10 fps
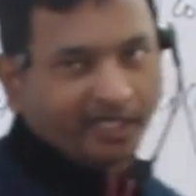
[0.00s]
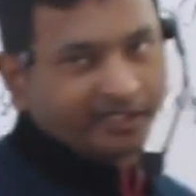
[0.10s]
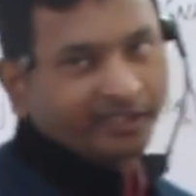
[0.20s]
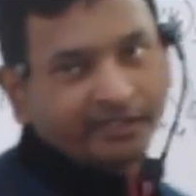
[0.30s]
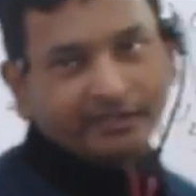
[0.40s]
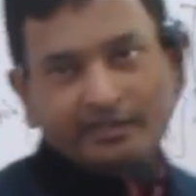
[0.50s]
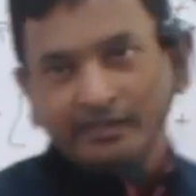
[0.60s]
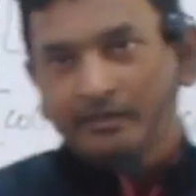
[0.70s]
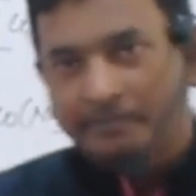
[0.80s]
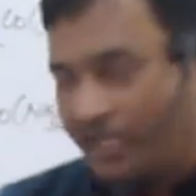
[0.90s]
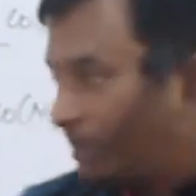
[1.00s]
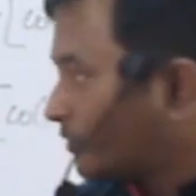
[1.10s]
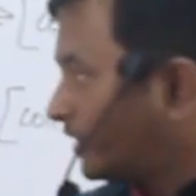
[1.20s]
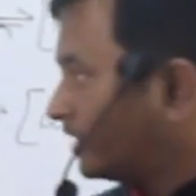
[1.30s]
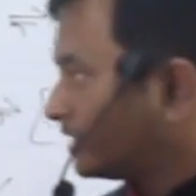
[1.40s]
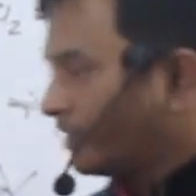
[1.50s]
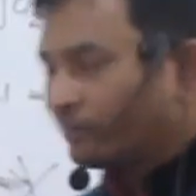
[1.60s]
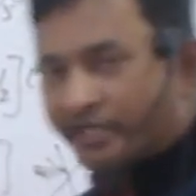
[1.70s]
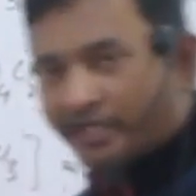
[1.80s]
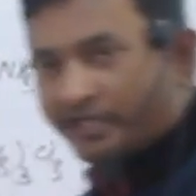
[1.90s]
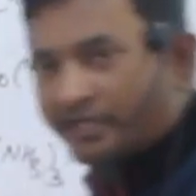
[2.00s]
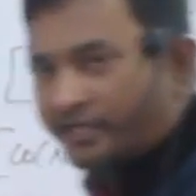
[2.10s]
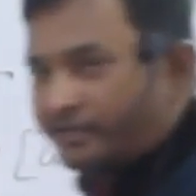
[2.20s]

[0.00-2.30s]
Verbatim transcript: करा दें पहला पॉइंट दिमाग में क्या रखना